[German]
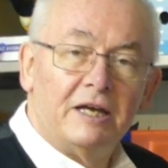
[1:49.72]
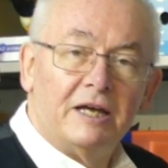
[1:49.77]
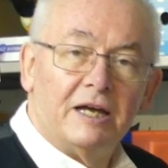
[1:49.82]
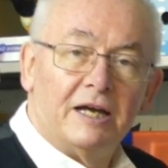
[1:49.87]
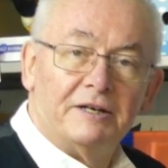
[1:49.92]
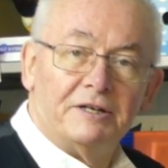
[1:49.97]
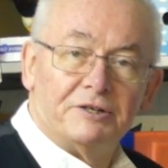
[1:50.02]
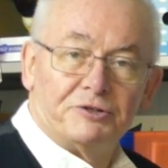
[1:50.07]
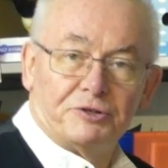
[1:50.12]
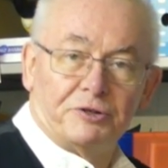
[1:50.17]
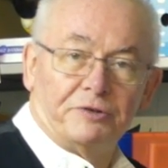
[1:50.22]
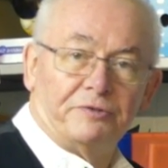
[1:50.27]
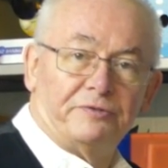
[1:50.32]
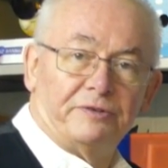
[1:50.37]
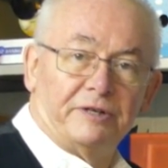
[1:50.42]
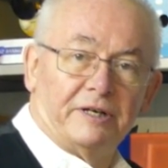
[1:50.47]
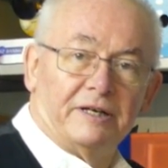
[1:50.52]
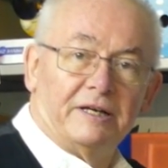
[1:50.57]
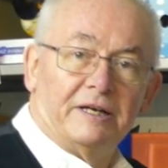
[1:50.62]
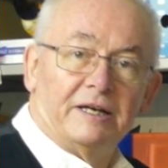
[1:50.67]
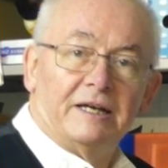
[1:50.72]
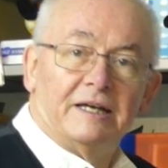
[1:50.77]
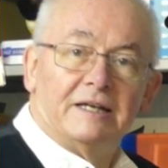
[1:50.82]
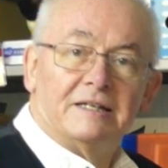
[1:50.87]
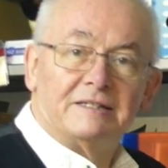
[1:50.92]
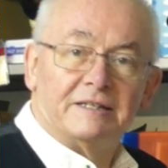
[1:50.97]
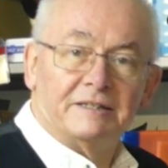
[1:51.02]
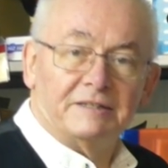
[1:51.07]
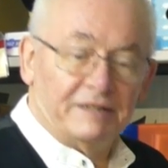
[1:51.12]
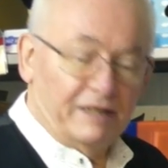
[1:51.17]
An der Software
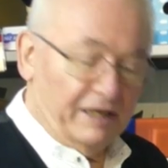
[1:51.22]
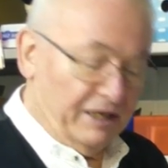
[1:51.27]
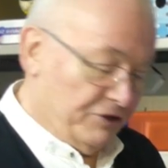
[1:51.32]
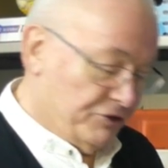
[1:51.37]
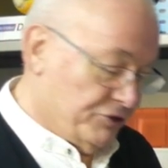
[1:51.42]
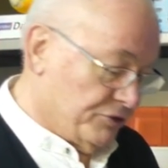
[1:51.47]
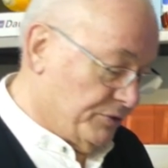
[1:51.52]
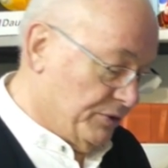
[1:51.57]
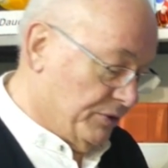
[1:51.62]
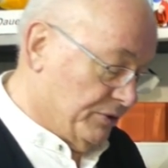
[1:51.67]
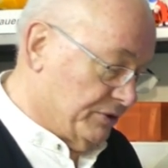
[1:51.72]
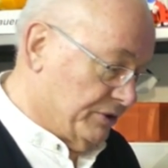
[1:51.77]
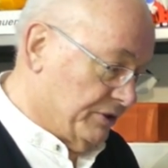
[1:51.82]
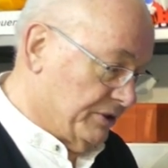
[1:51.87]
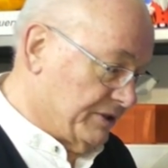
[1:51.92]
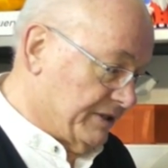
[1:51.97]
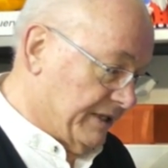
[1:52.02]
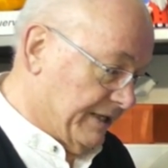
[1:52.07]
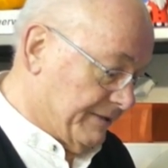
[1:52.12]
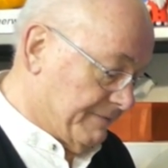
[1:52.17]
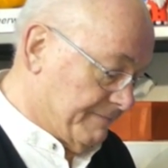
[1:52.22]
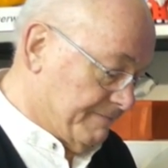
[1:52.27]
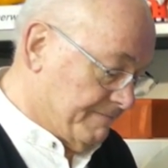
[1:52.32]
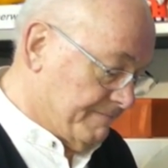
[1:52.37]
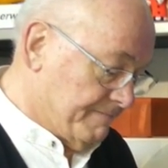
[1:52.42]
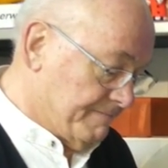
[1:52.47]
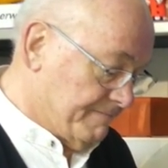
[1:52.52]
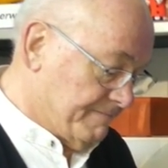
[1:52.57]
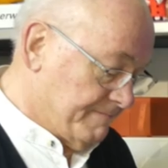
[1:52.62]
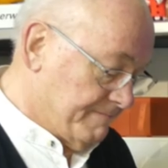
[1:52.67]
sind die Ingenieure noch dran.
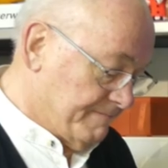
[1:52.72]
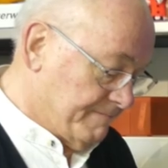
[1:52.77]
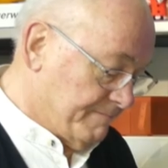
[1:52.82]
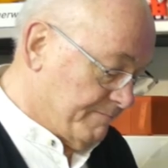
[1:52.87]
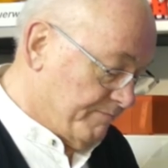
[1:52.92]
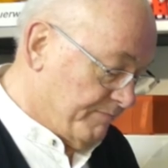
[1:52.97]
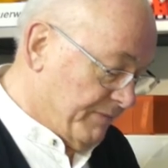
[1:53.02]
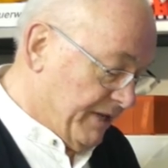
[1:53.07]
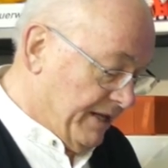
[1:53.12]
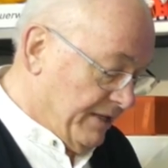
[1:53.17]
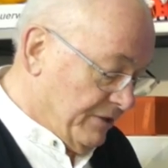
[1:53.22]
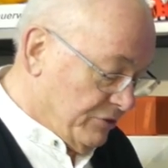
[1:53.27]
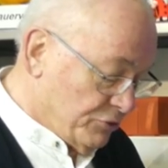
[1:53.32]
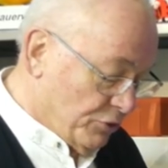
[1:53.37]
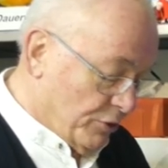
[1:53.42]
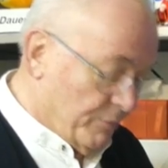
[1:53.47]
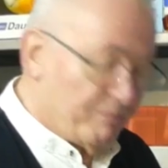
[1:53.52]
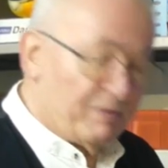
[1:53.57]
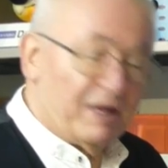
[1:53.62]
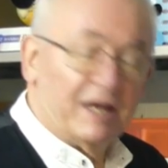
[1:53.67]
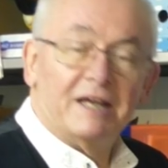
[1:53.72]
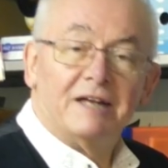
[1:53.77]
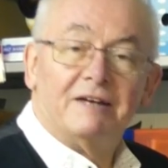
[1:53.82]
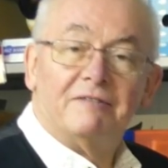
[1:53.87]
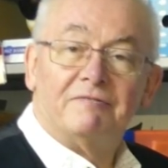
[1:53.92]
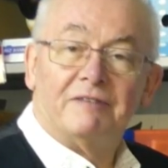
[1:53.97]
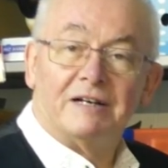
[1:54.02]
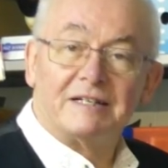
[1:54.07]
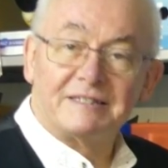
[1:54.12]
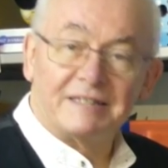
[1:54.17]
So,
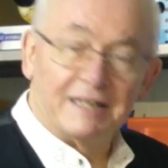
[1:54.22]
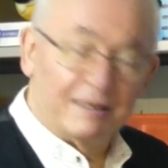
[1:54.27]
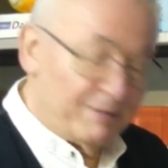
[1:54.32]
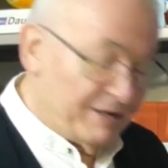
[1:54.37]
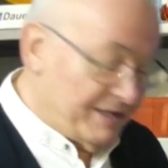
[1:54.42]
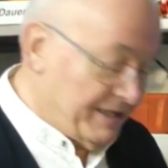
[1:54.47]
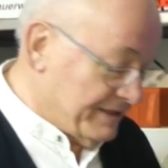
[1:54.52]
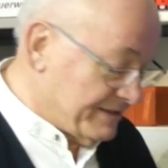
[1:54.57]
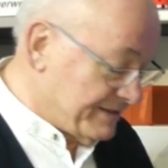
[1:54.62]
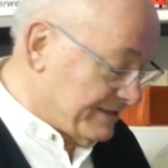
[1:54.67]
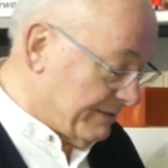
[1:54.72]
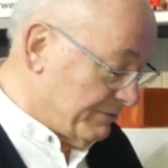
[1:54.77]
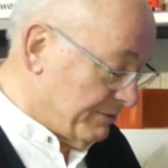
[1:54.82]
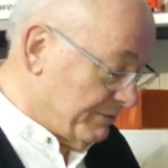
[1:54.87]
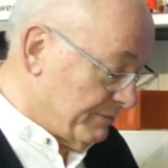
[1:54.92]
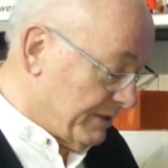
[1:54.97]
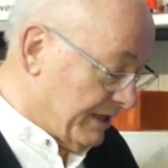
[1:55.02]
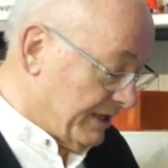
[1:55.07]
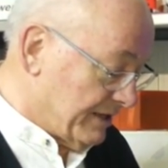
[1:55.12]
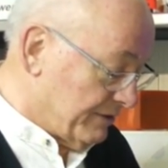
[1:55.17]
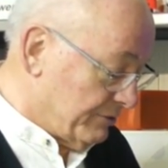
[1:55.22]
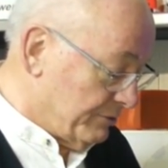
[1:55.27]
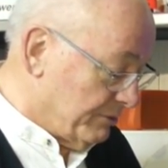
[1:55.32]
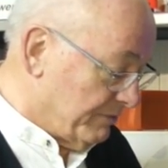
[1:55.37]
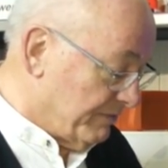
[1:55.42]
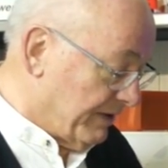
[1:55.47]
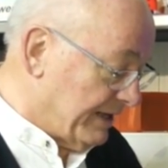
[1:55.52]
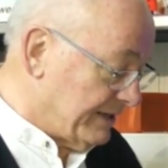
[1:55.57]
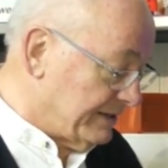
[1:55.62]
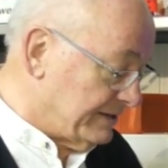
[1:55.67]
was kann man jetzt damit machen?
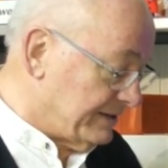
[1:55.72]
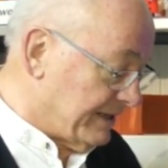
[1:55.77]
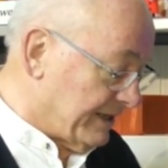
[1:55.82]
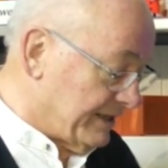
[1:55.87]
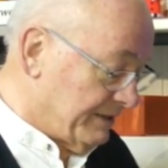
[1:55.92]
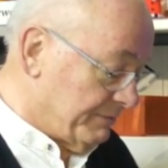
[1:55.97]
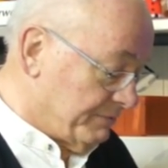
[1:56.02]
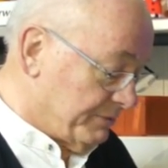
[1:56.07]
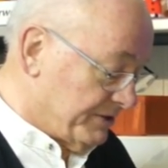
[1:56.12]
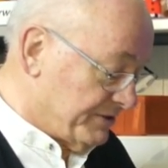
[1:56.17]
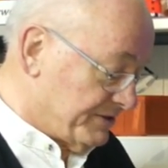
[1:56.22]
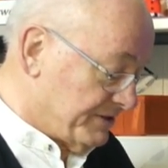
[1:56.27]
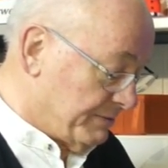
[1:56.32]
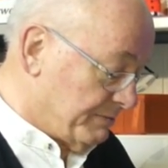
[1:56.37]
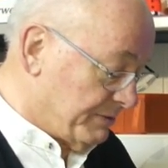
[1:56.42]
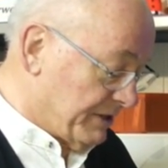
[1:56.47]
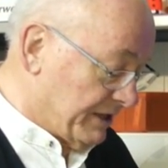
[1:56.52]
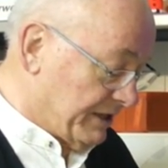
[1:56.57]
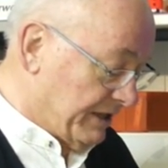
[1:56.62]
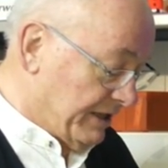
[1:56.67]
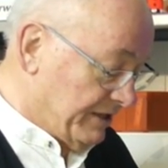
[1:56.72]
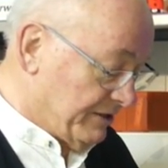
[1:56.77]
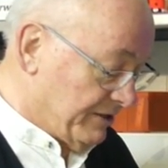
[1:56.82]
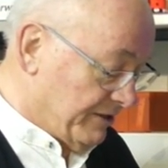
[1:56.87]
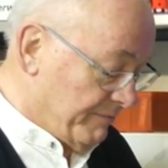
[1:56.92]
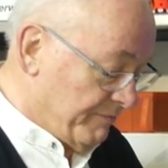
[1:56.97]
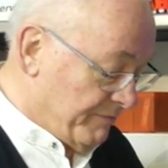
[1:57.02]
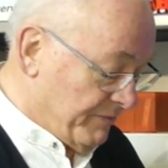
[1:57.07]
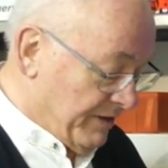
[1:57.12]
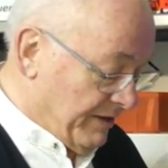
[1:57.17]
Überwachen kann im Prinzip ja
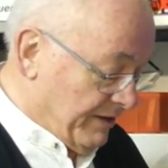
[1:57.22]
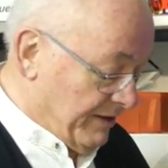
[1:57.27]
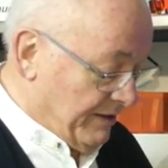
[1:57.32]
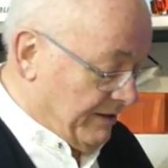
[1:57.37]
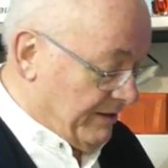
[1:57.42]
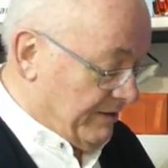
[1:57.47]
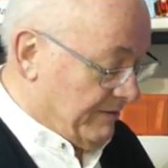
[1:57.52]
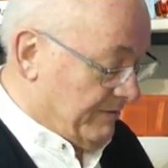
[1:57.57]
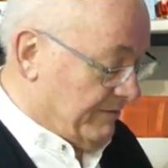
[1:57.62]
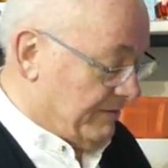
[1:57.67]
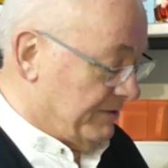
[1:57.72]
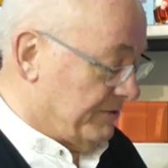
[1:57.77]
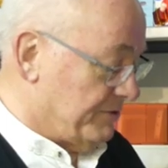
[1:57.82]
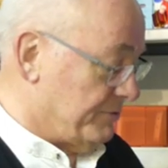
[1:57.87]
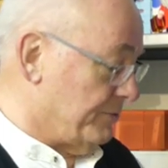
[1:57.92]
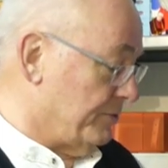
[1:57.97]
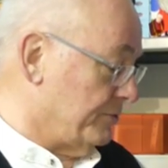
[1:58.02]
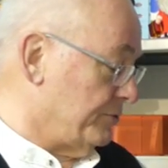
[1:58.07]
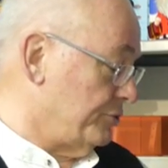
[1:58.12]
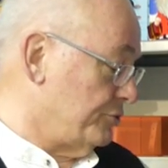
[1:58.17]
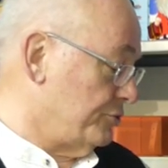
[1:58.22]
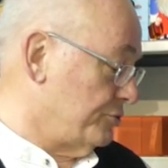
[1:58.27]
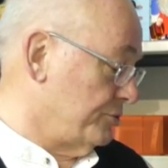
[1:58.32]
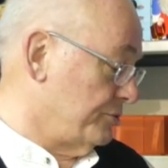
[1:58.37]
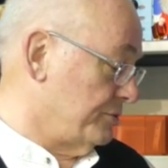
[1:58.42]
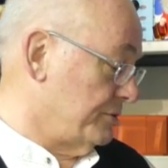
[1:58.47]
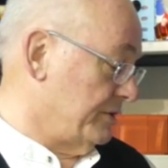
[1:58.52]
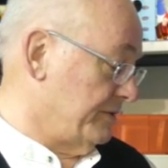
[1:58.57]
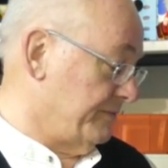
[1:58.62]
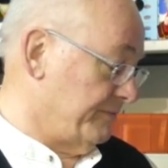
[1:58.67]
jeder. Ist wirklich
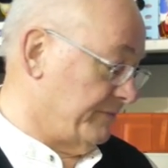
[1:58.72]
schön, ne?